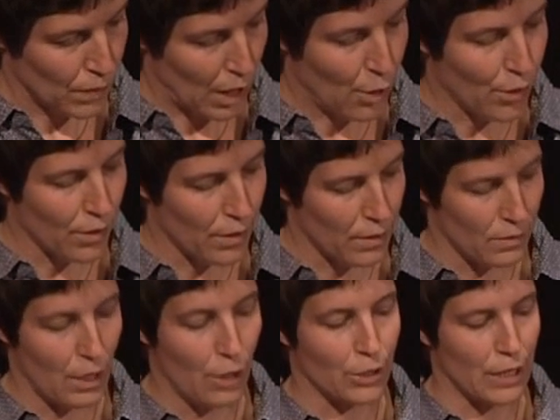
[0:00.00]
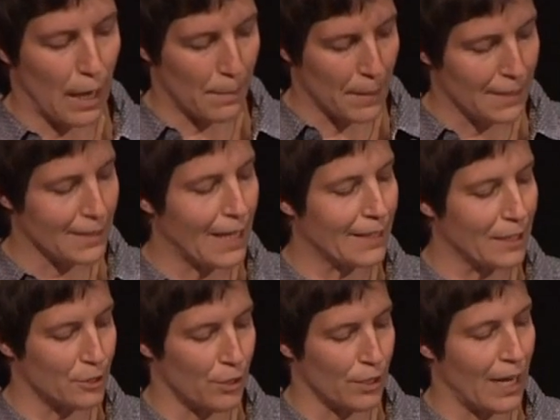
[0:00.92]
Auch, auch damals sagt
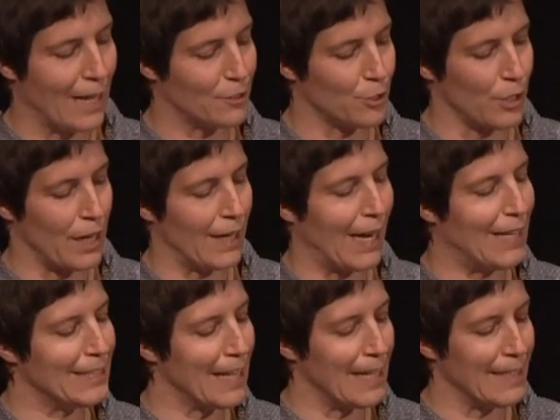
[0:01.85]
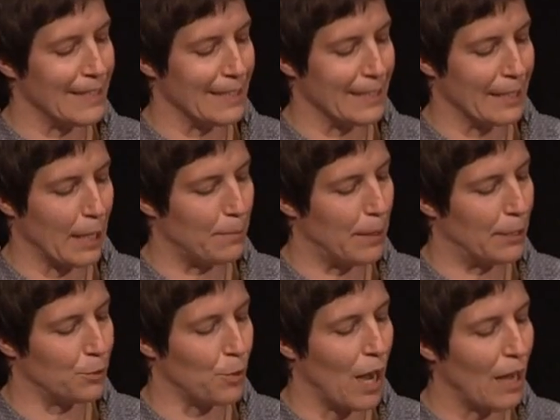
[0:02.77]
er schon, er hat schon ein reichhaltiges
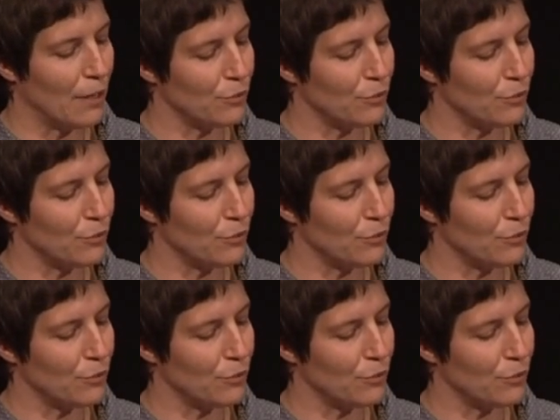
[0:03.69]
Repertoire